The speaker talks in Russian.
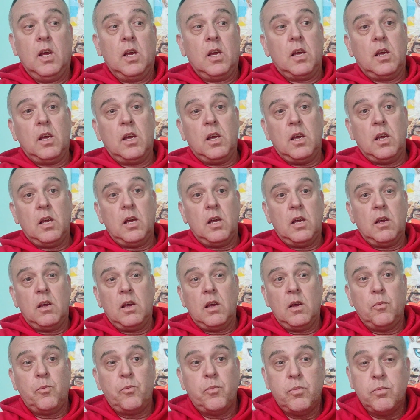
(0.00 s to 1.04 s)

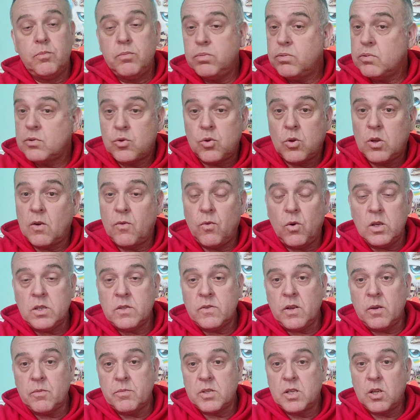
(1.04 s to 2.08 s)
И ну, с
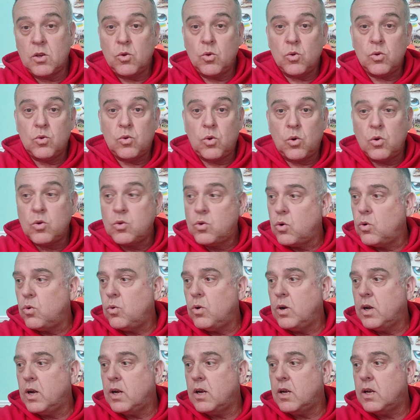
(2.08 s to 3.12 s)
удовольствием сдают друг
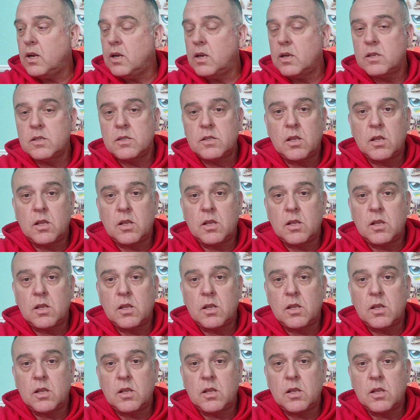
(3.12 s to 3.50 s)
друга,